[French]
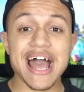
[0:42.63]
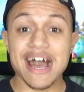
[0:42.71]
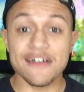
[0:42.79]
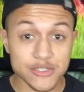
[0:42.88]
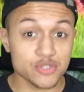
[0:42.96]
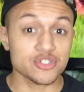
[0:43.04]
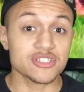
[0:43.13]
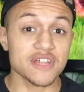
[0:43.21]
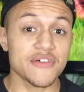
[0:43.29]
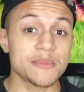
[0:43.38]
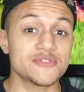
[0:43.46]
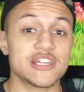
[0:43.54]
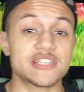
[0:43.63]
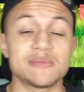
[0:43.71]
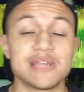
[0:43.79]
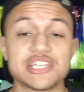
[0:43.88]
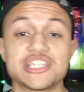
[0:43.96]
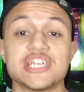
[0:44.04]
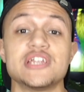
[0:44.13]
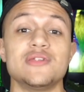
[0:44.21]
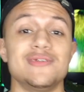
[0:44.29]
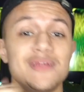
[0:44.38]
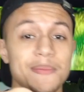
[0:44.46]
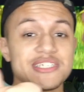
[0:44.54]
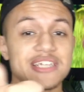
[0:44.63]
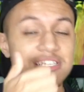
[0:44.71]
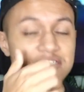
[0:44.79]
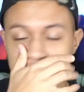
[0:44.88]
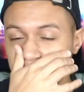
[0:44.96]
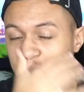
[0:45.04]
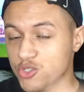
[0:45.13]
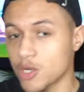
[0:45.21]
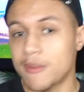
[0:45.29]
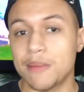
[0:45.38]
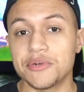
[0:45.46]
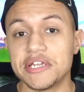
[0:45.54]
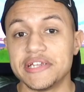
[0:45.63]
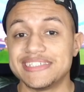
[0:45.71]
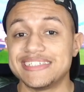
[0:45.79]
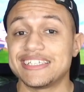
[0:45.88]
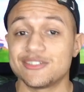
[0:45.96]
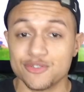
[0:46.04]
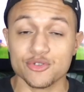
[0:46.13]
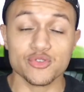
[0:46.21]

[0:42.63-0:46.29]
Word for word: avant toute chose, la famille, je vous laisse me lâcher le petit like. Si vous n'êtes toujours pas abonné, n'hésitez surtout